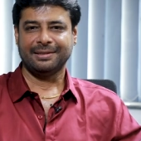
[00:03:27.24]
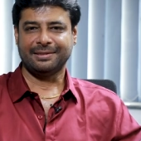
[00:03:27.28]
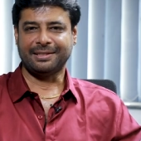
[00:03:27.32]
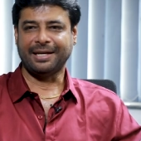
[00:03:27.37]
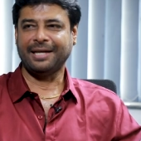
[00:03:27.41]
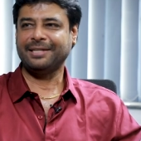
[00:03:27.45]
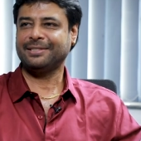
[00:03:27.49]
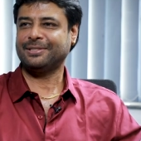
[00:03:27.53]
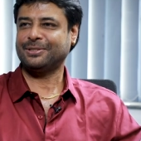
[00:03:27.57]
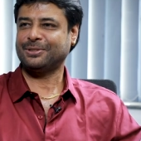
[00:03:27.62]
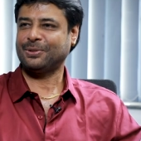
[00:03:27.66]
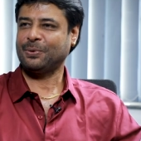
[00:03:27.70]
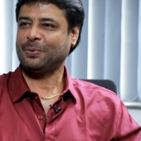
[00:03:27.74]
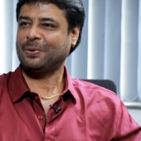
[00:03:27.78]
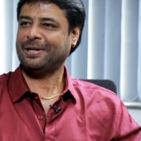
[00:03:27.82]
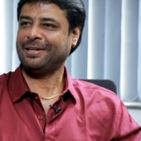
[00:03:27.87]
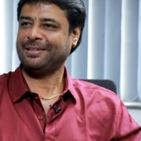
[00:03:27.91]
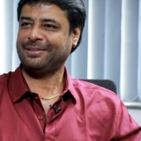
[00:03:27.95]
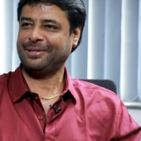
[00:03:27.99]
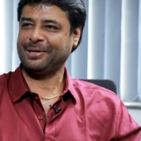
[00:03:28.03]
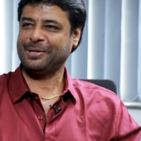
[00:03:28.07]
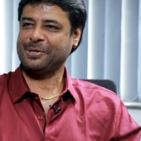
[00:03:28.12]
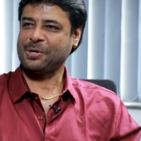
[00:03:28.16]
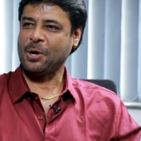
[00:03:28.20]
சேஞ்சஸ் இஸ்
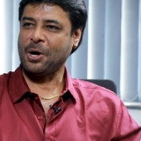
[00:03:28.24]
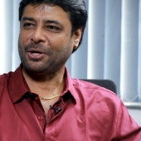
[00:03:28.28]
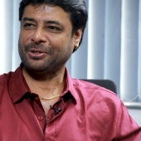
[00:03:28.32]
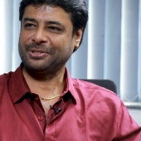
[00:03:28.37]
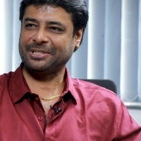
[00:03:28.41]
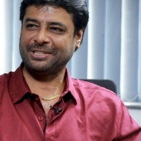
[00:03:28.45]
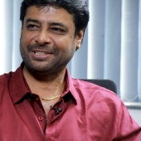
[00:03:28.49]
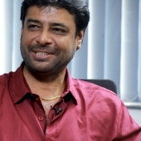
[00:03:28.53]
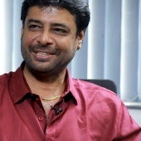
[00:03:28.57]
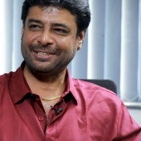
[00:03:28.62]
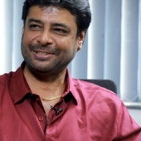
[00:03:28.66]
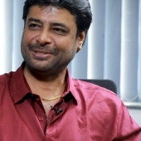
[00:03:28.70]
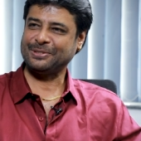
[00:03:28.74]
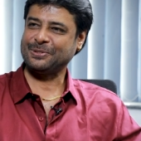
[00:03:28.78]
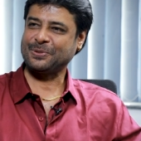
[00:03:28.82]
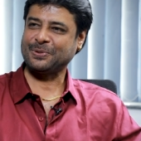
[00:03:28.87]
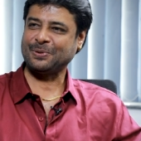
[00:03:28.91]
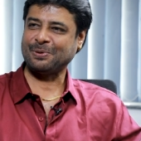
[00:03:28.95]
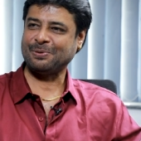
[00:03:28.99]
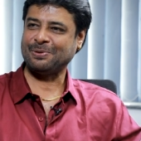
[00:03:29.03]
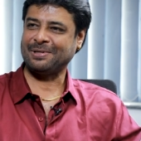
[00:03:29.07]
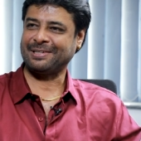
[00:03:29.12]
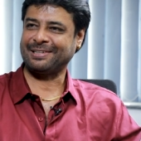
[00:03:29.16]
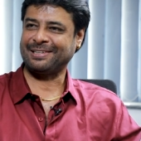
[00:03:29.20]
ஒன்லி திங் கான்ஸ்டன்ட்னு
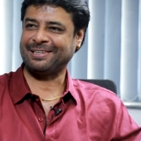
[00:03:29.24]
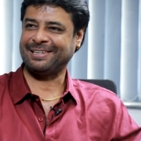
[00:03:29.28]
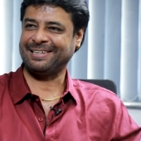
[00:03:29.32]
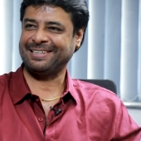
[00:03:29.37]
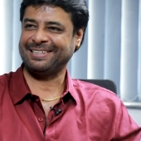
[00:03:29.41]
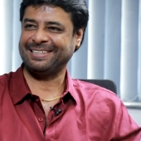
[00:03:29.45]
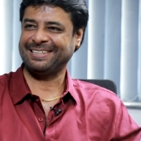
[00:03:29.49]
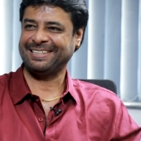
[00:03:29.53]
சொல்லுவாங்கல்ல